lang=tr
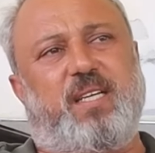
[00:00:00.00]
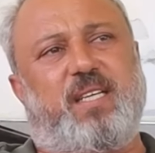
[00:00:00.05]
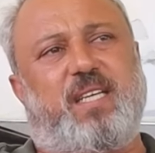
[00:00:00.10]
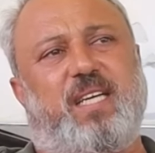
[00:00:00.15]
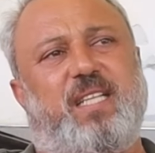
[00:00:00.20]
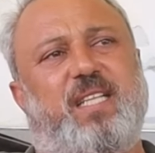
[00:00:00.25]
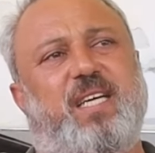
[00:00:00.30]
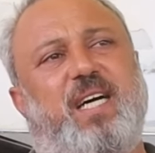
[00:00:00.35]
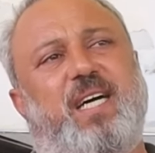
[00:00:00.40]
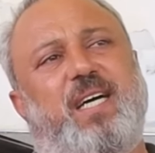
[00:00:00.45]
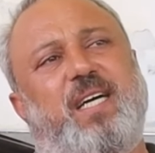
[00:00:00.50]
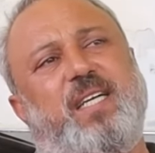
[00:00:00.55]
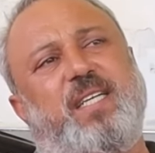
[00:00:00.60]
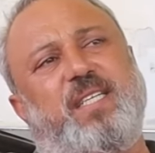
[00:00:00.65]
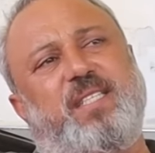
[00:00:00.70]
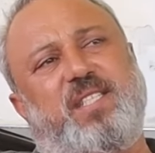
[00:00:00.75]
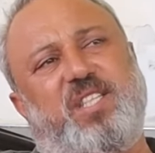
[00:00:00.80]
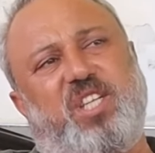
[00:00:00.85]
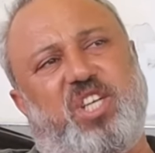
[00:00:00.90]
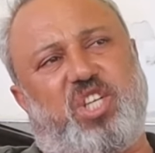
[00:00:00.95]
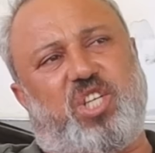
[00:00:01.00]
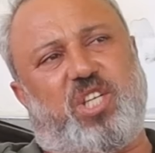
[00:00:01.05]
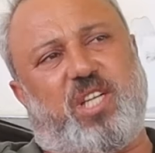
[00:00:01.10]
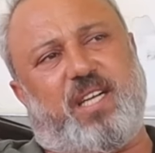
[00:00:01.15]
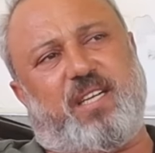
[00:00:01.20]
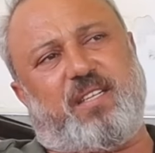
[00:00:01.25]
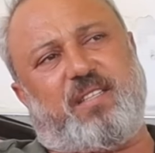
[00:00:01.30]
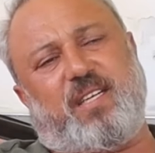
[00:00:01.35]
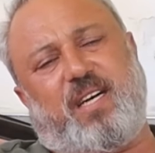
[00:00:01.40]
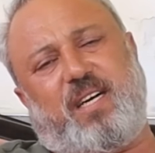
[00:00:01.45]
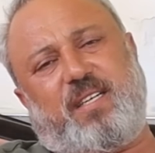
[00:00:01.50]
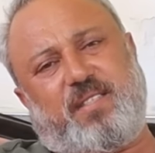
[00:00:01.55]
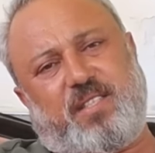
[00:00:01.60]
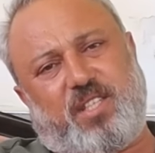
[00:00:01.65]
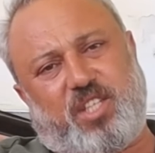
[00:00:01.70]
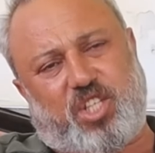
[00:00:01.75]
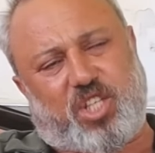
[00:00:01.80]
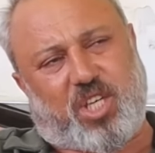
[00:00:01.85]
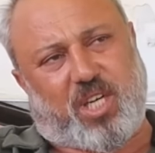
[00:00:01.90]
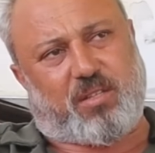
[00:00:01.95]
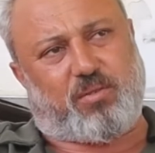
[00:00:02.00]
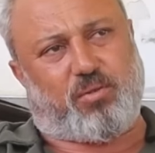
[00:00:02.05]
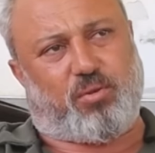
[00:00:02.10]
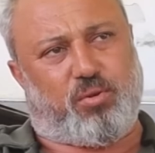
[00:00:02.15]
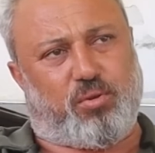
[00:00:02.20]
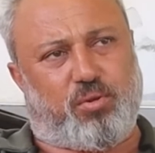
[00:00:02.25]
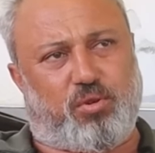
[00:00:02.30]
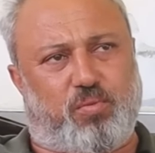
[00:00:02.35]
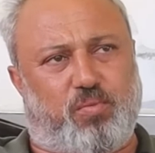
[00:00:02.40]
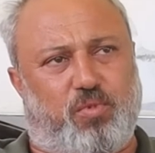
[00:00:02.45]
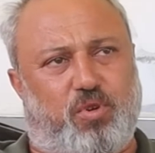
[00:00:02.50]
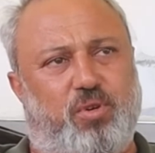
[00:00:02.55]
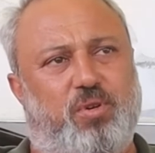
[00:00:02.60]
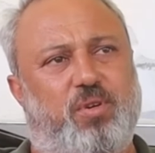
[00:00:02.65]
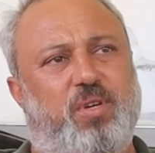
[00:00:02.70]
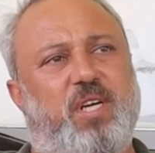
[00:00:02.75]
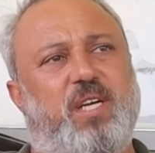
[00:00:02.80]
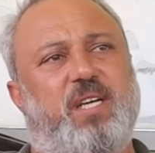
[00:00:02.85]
Ya da dişlerinde undershot olur mu?